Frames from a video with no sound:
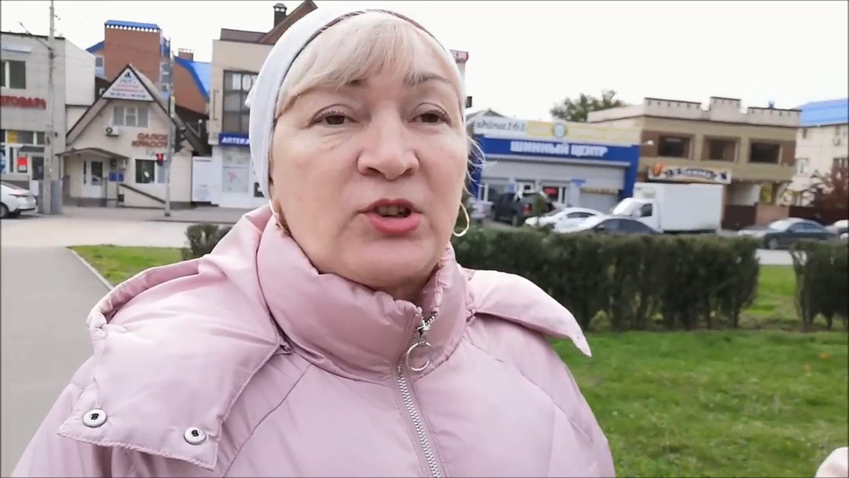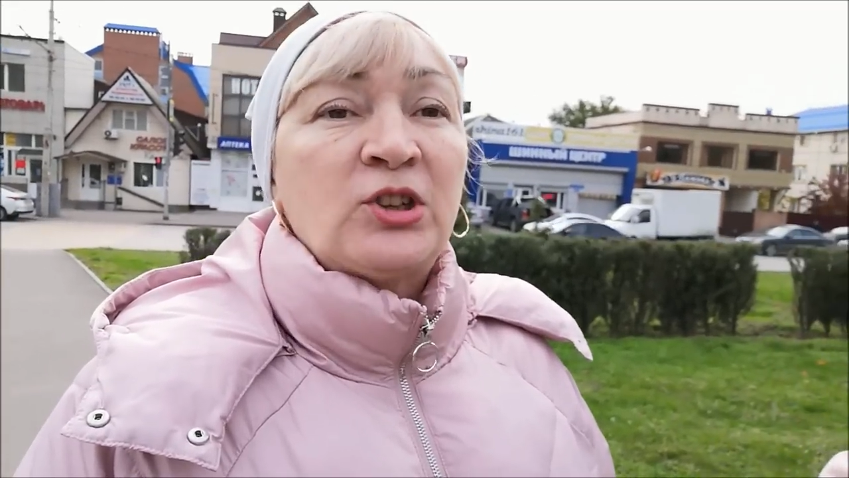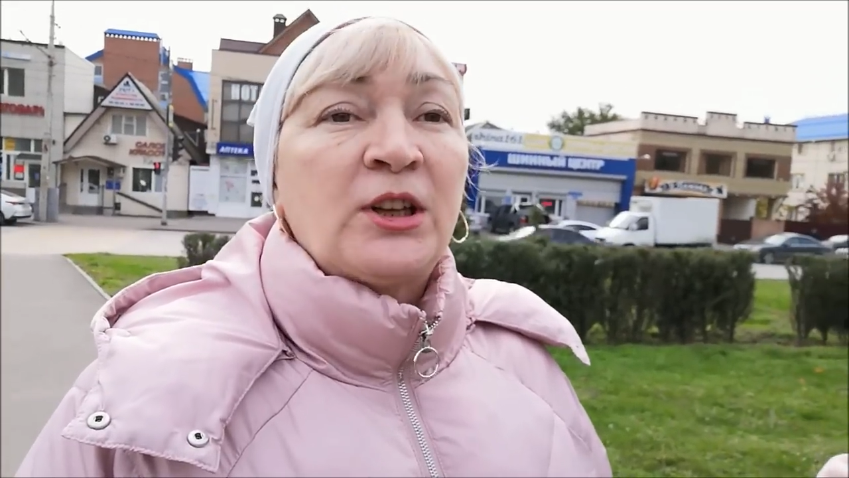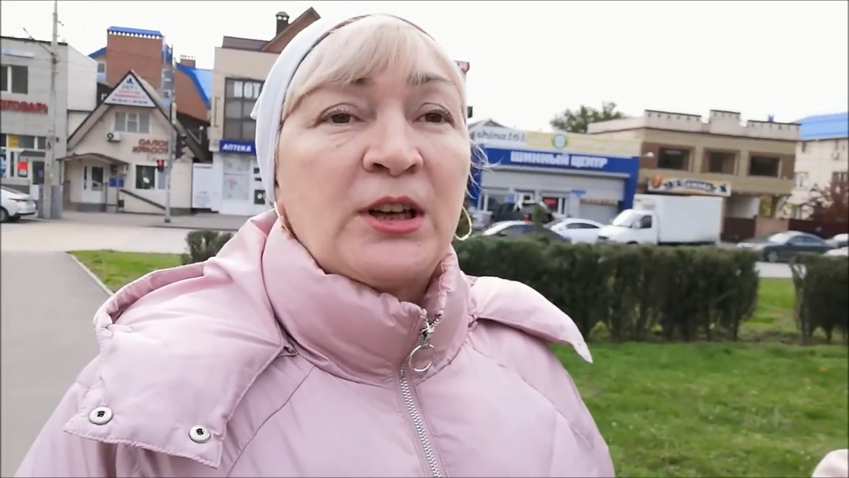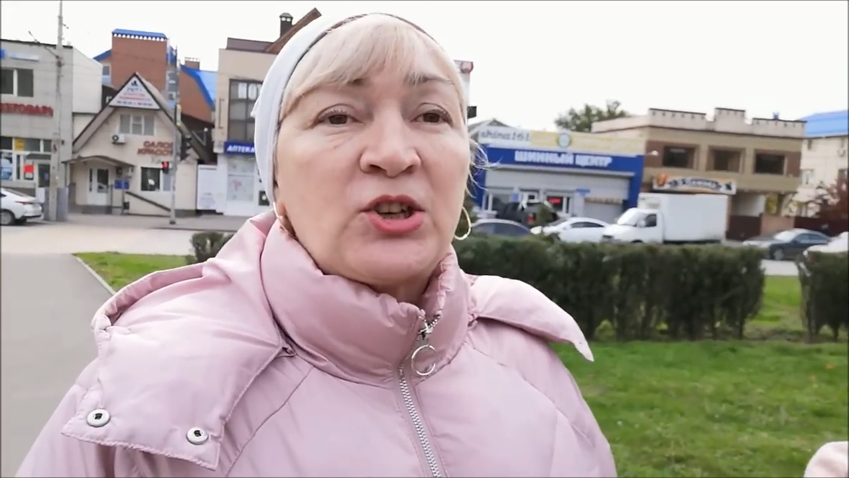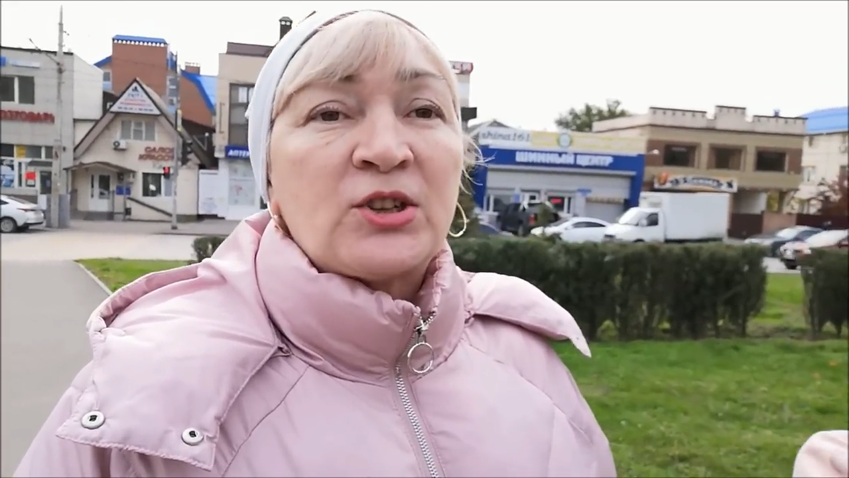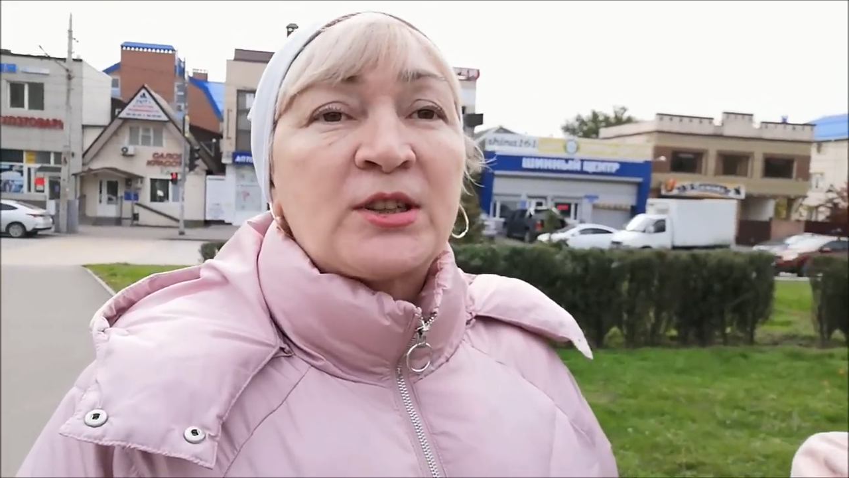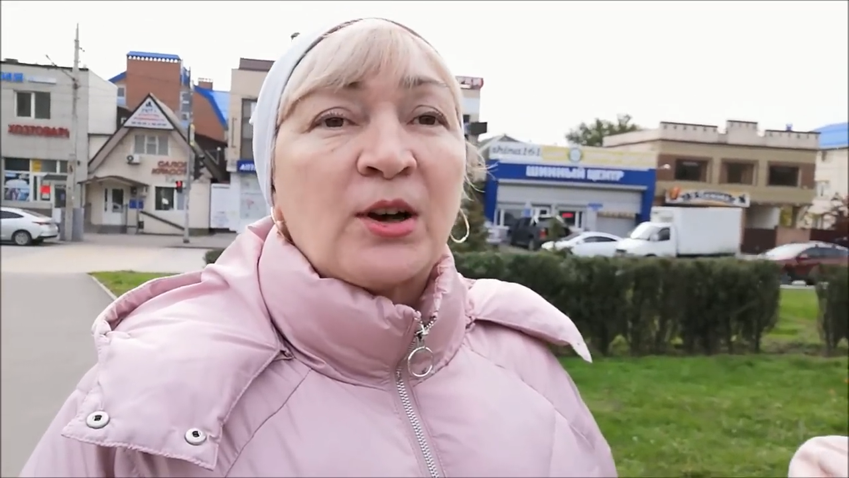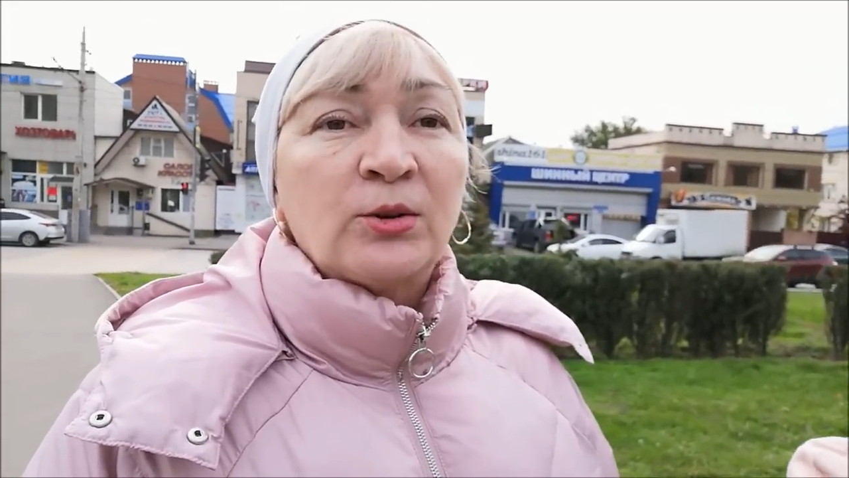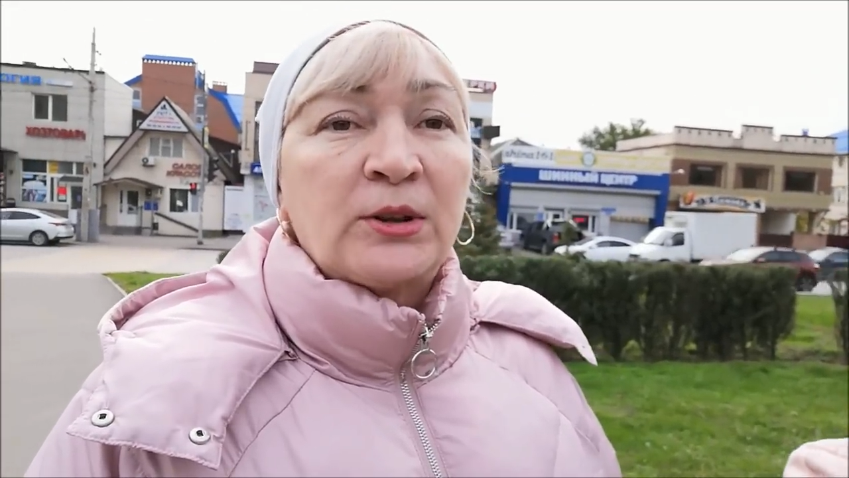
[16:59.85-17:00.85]
в 4
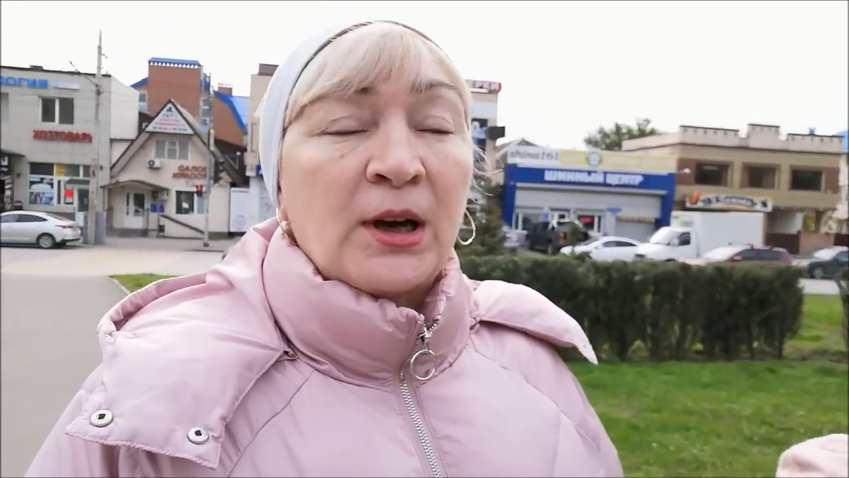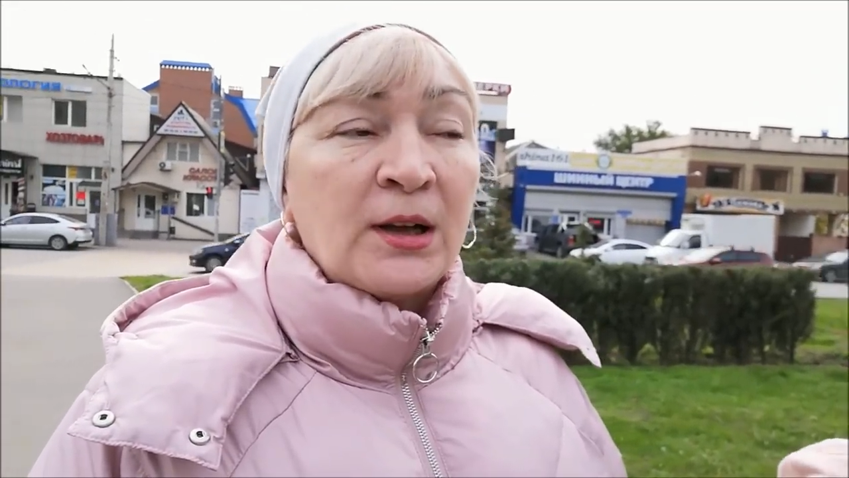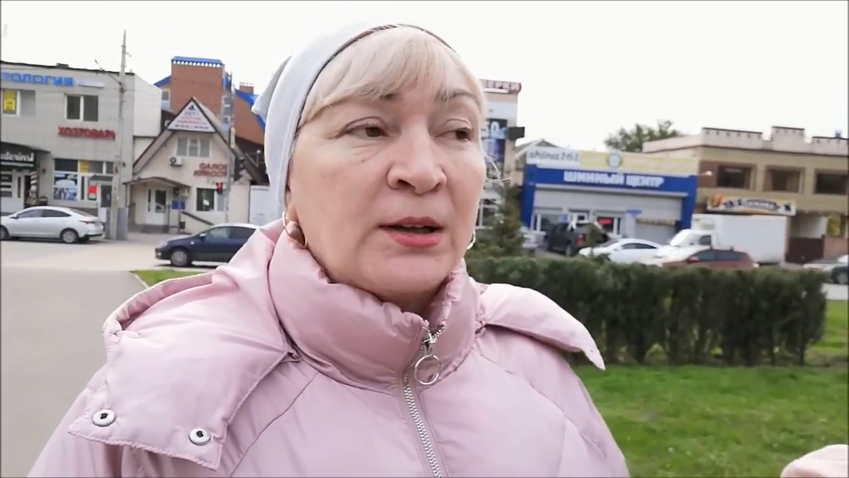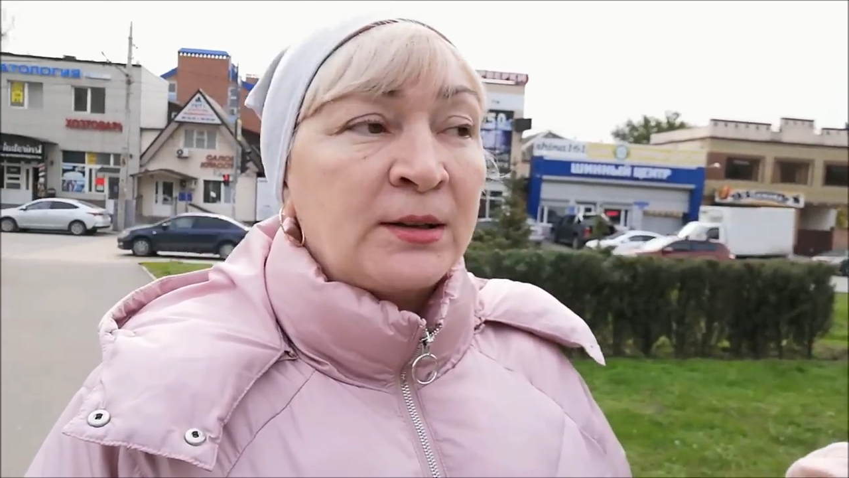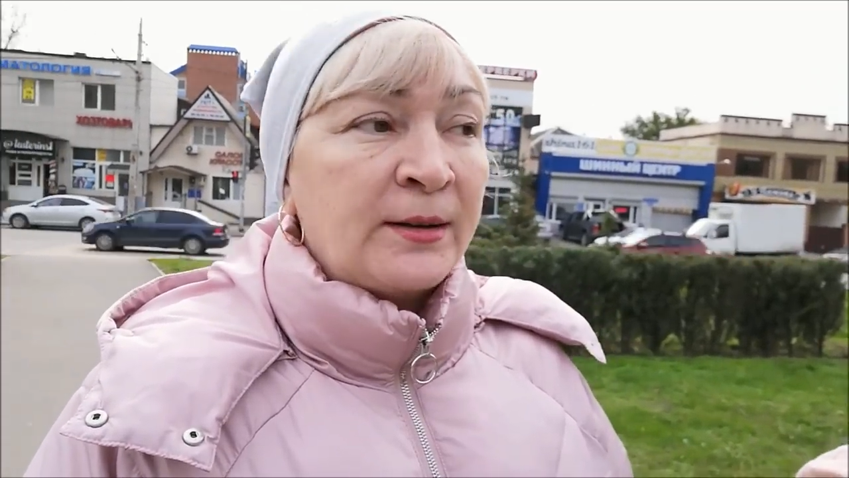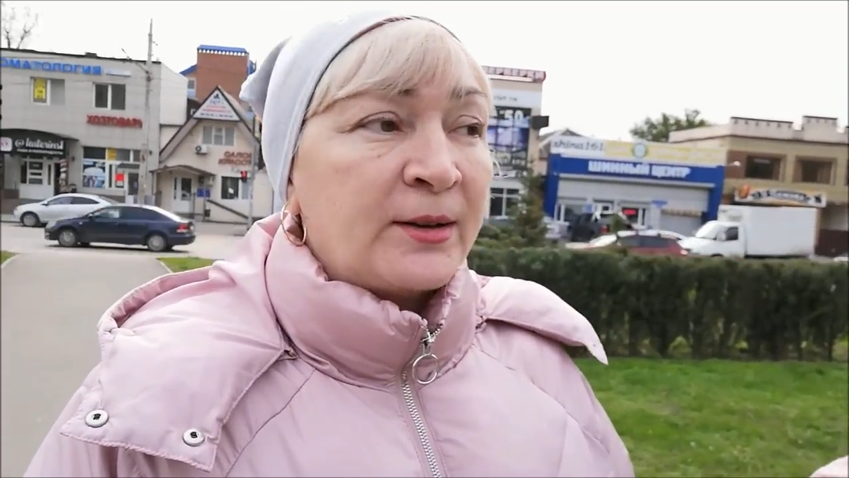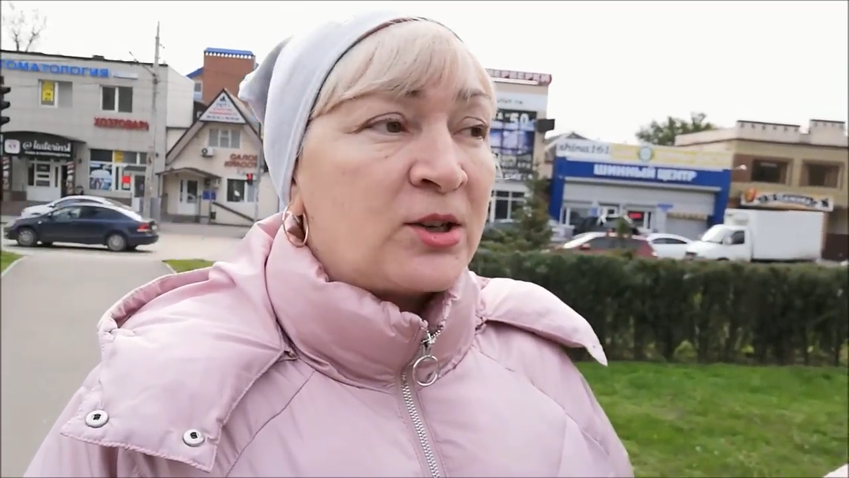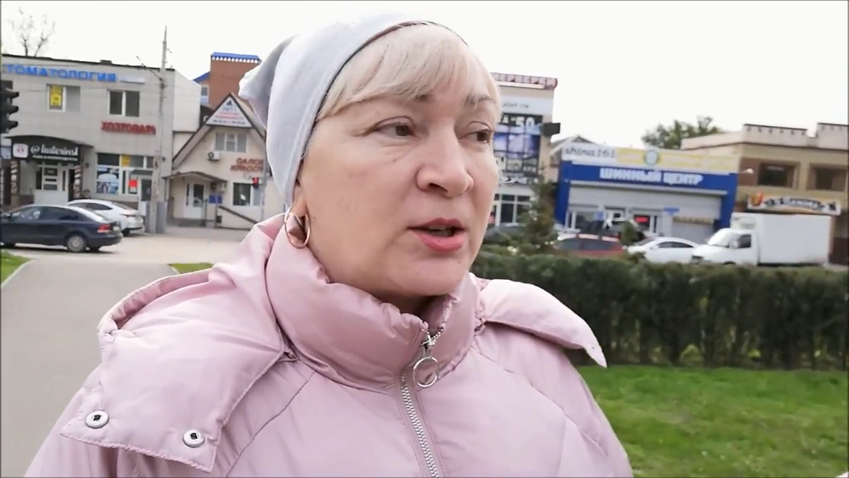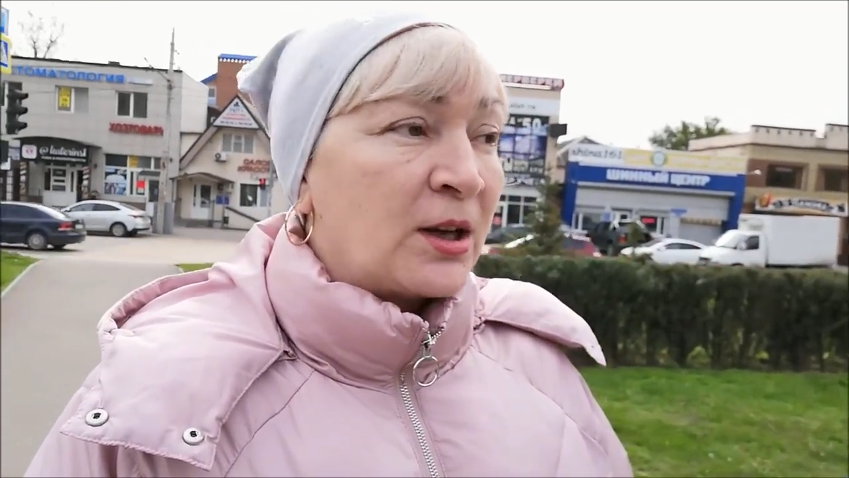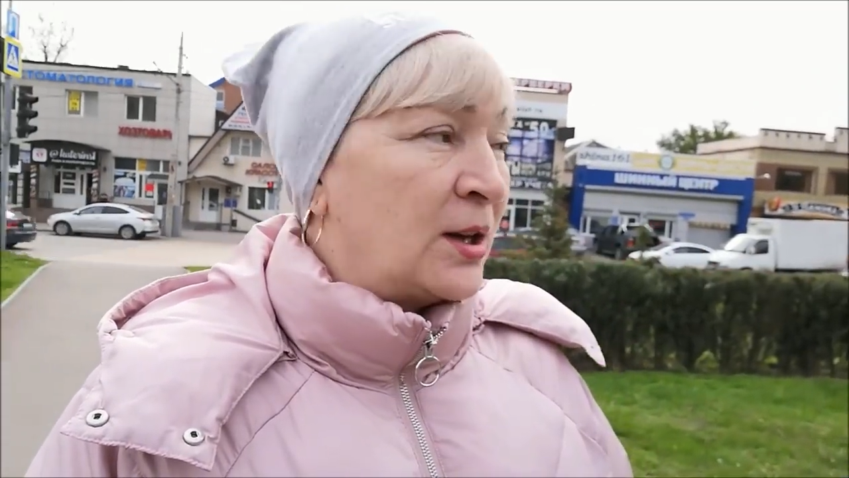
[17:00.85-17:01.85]
часа утра,
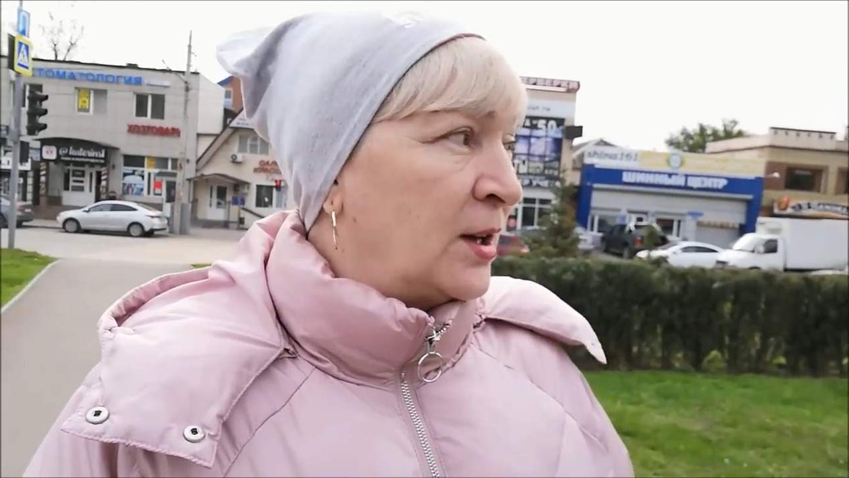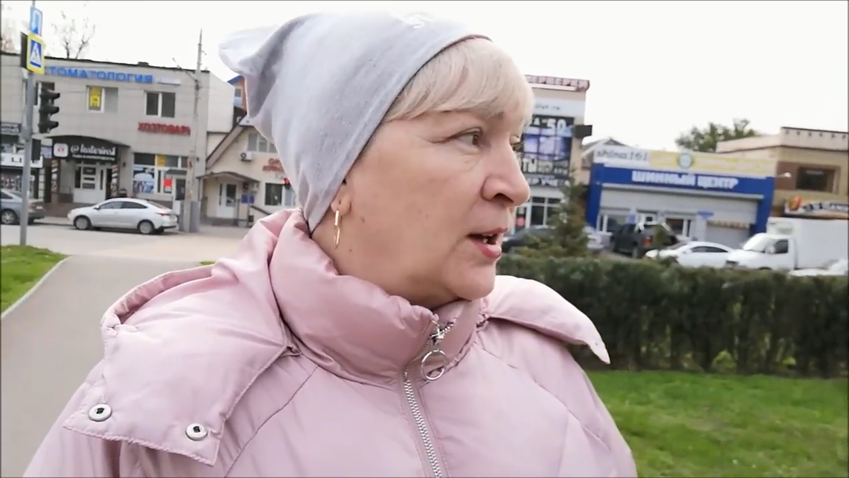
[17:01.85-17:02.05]
девочки,